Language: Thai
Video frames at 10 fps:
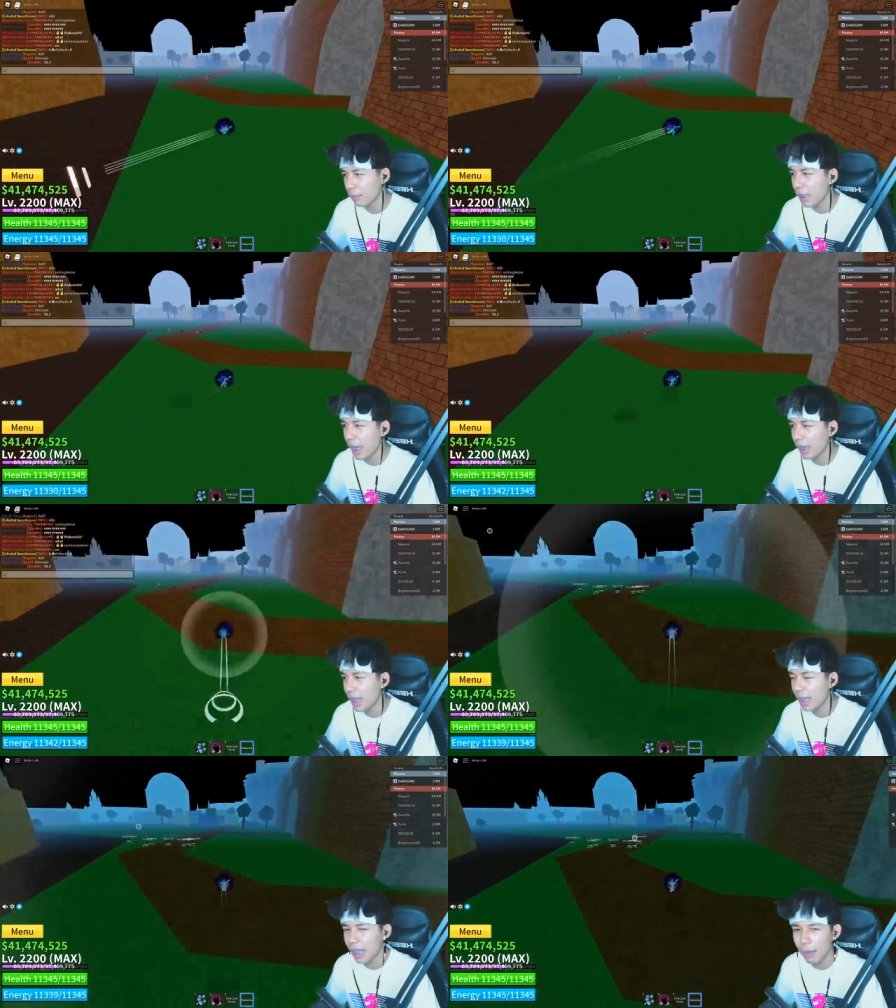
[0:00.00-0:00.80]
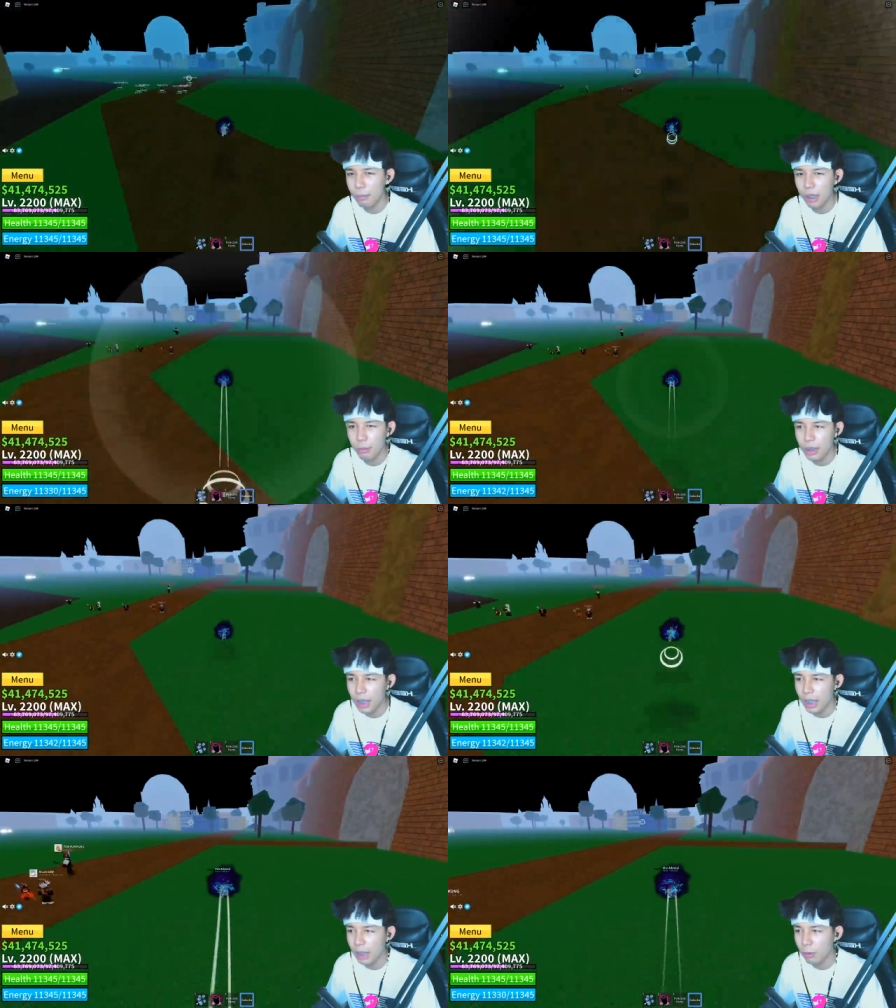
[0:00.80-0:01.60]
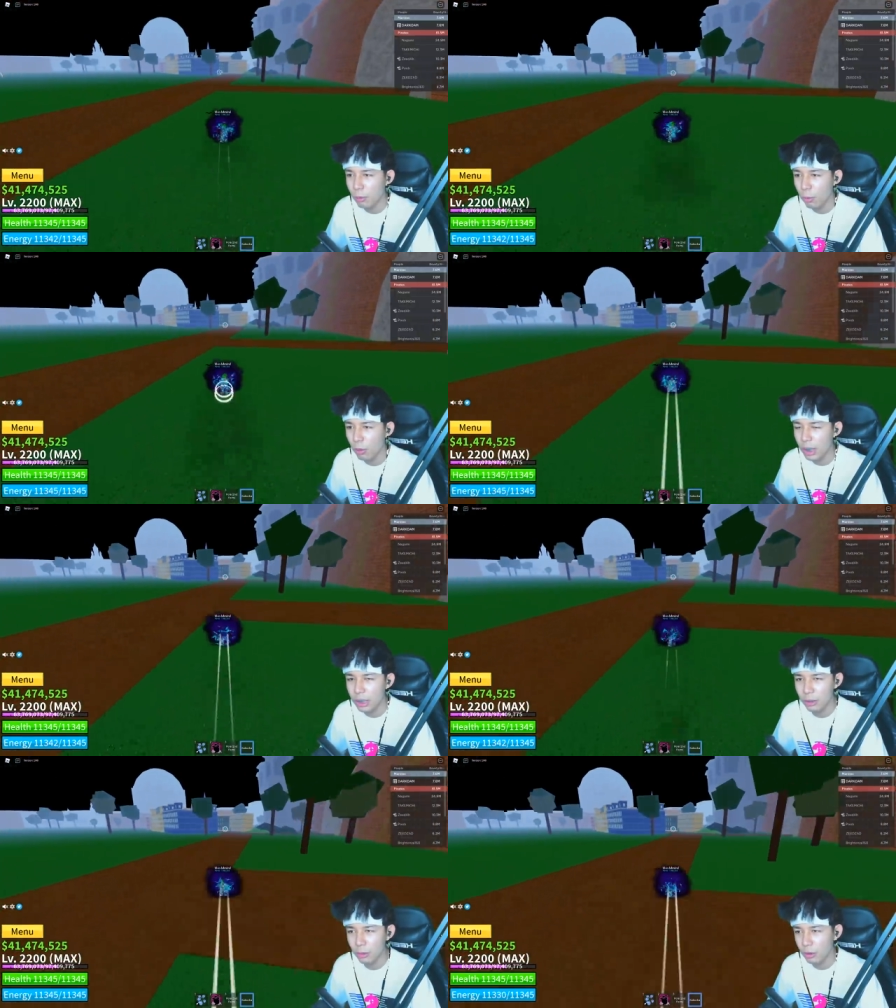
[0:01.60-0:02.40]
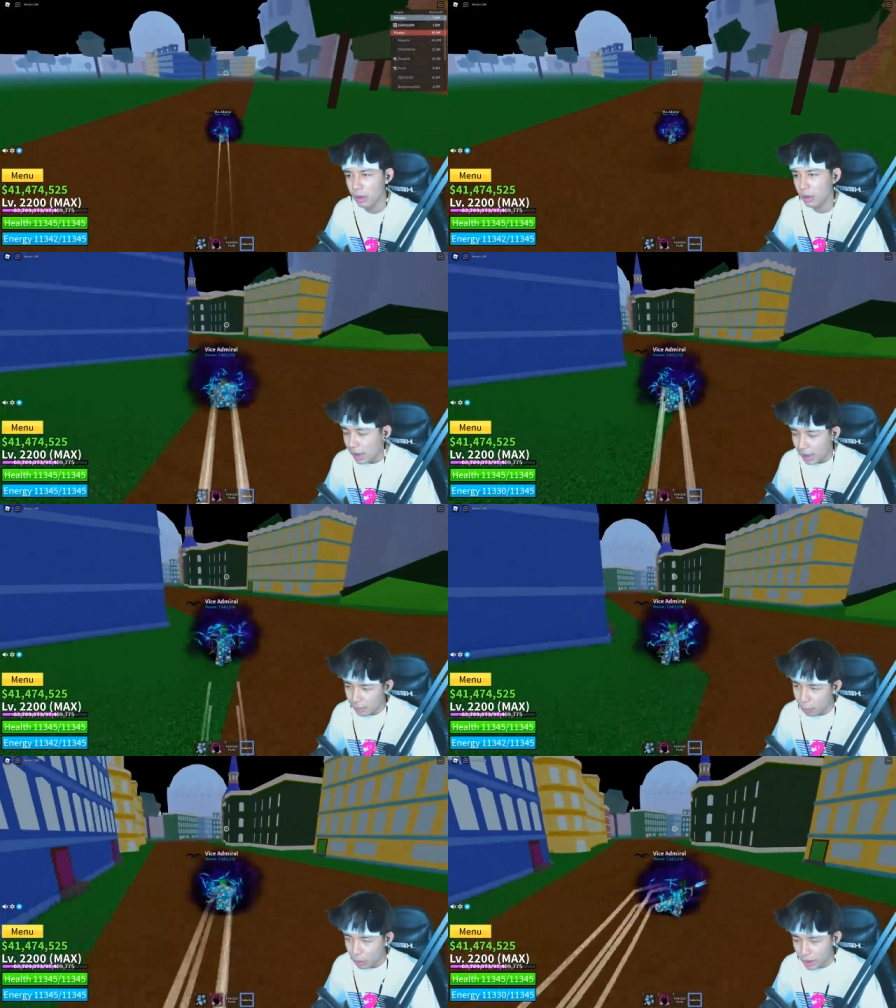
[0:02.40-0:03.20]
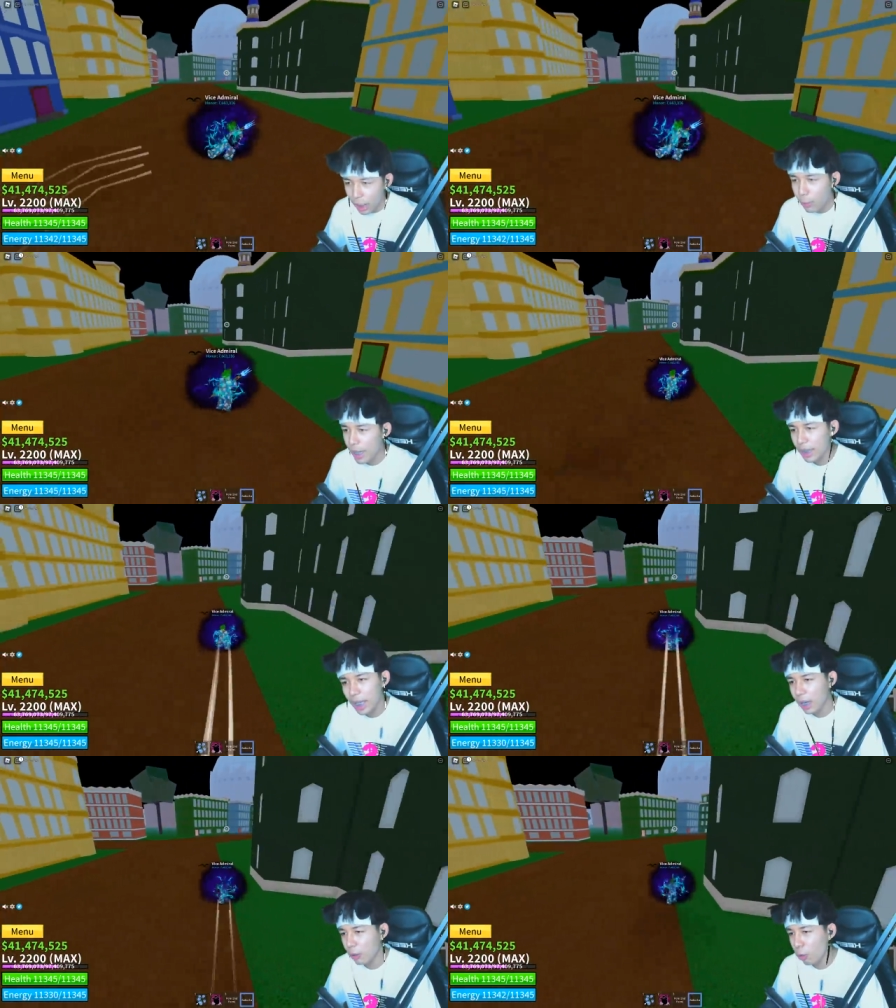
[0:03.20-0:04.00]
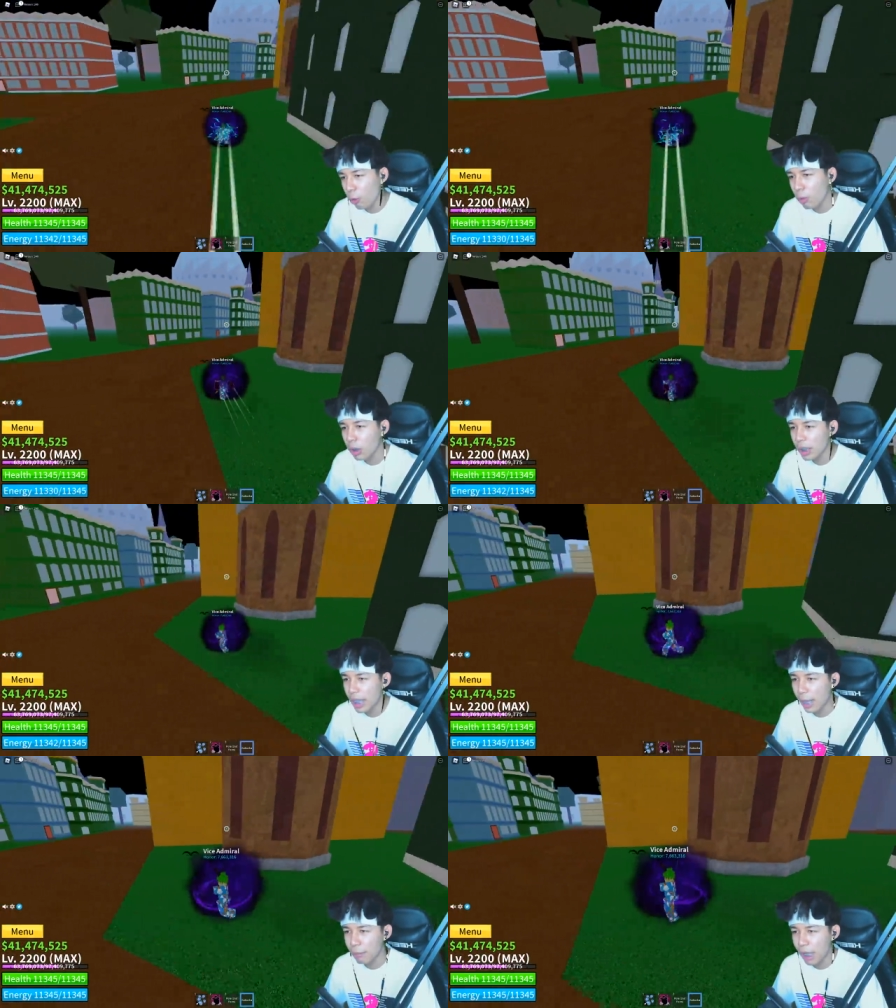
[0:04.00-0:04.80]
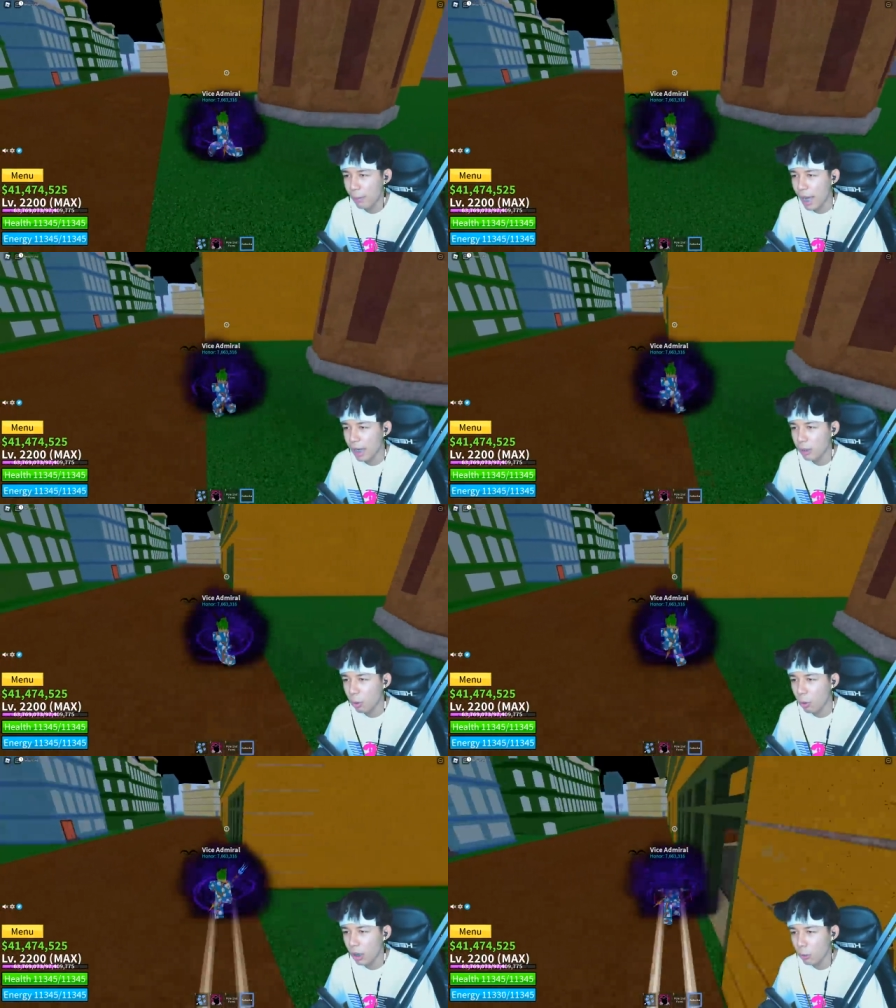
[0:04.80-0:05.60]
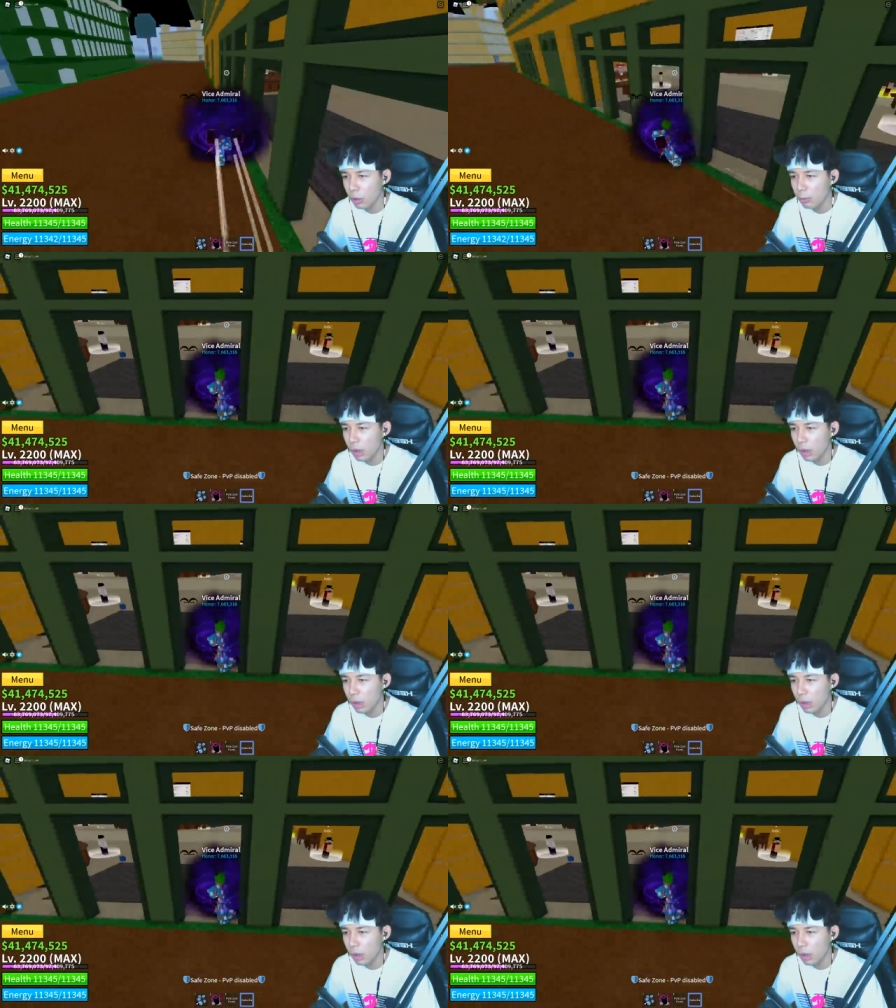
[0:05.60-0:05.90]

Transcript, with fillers: แข็งก็ได้นะครับมันก็มีแต่อะไรโกงๆแหละตรงๆดีผลที่อเวกเนี่ยโกงหมดเลยนะครับลาวาก็โกงเออกูลืมผลลา